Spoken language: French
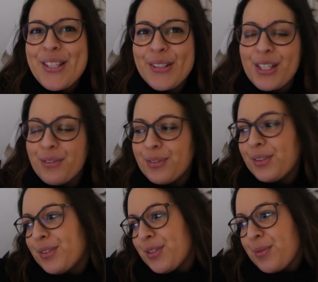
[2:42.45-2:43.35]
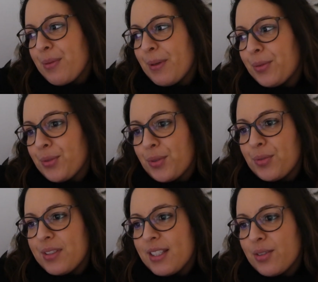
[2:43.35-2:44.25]
Donc il faut que je me le mette
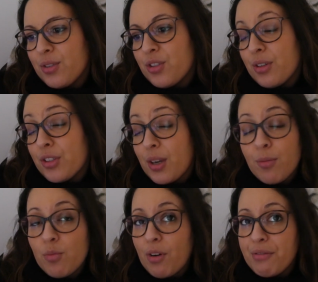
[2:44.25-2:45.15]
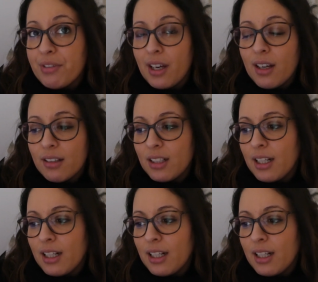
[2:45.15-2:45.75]
aujourd'hui. C'est ce que j'aime le moins faire, hein.